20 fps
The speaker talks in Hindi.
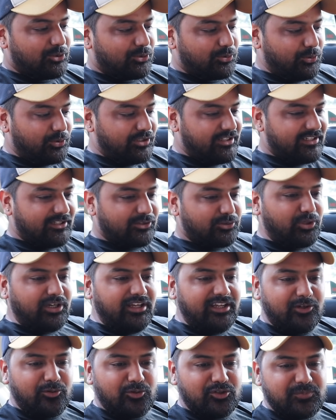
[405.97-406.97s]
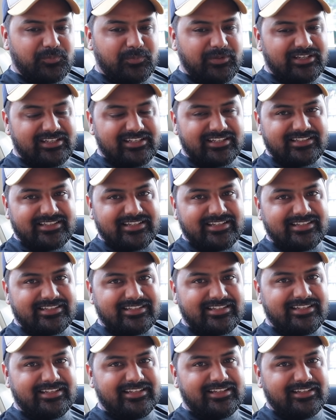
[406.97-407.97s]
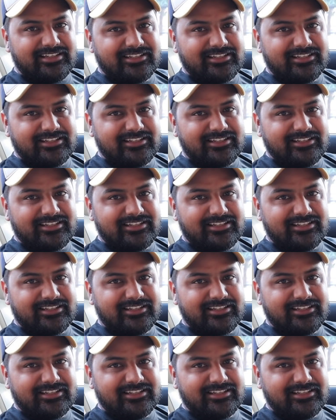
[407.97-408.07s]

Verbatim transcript: तो ये तो रही कुछ पीछे से इसकी